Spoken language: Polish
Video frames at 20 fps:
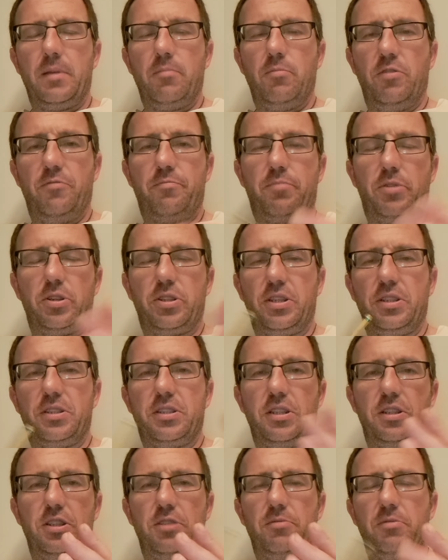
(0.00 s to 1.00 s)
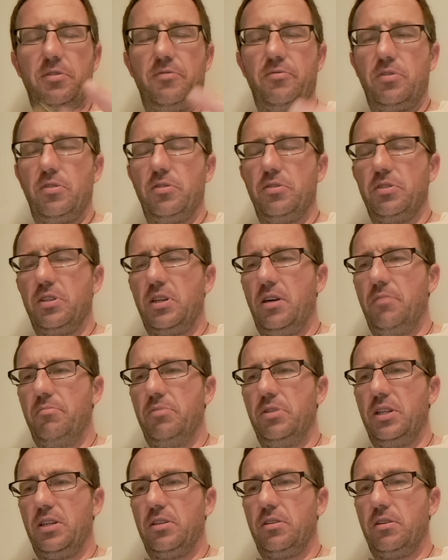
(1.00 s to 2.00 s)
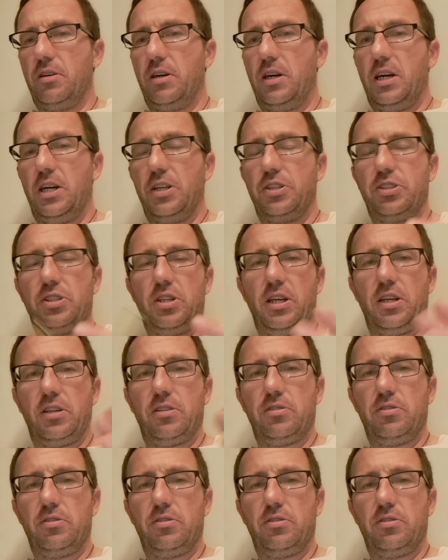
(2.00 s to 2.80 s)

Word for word: Bo w protestantyzmie wyglądałoby na to, aha, czyli jak